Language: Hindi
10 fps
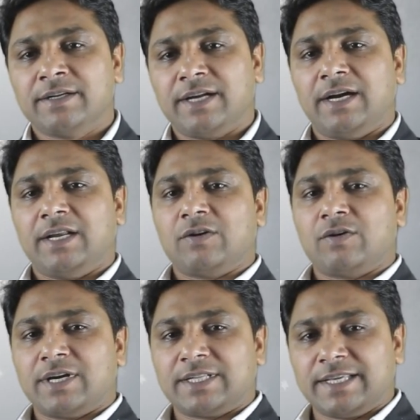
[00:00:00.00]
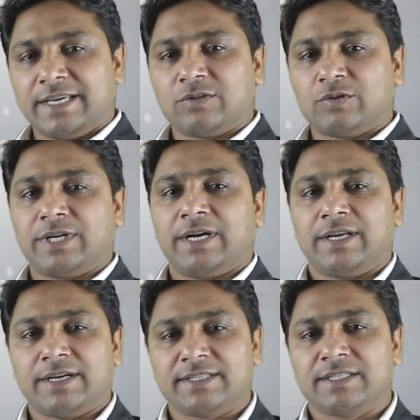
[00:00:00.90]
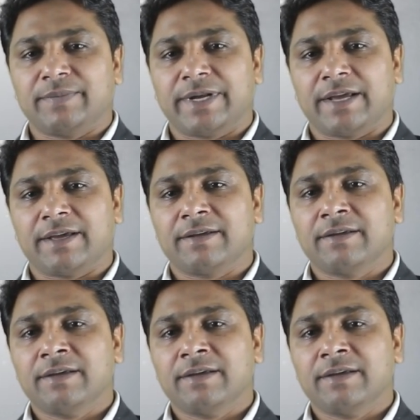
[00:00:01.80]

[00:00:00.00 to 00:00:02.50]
टाटा को करती है तो टाटा कस्टमर है